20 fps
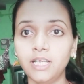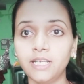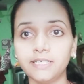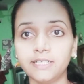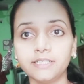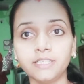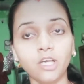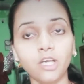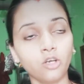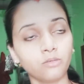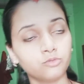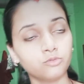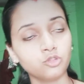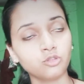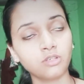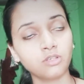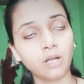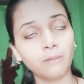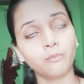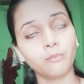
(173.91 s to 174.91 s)
ठीक है और जो
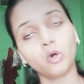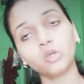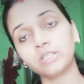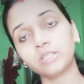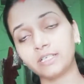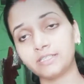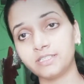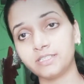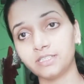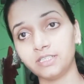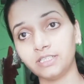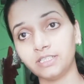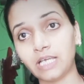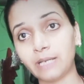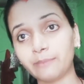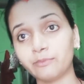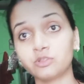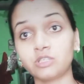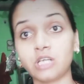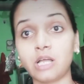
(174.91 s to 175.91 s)
काम बहुत अर्जेंटली है
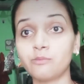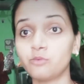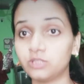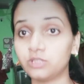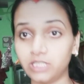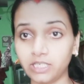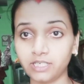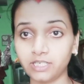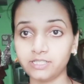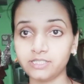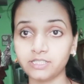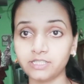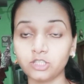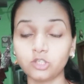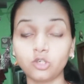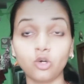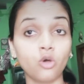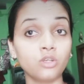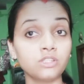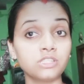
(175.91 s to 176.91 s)
आप उस काम को देख लीजिए कि
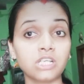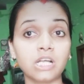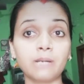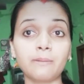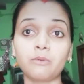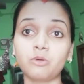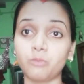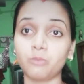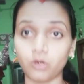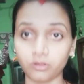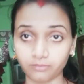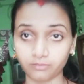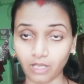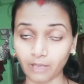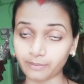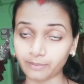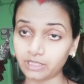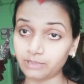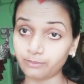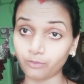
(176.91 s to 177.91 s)
कौन सा काम आपको बहुत
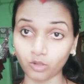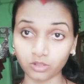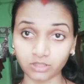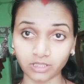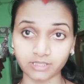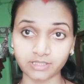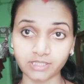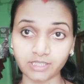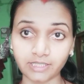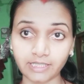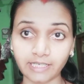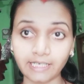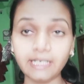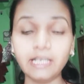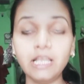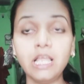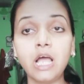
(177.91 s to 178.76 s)
आपके लिए बहुत अर्जेंट है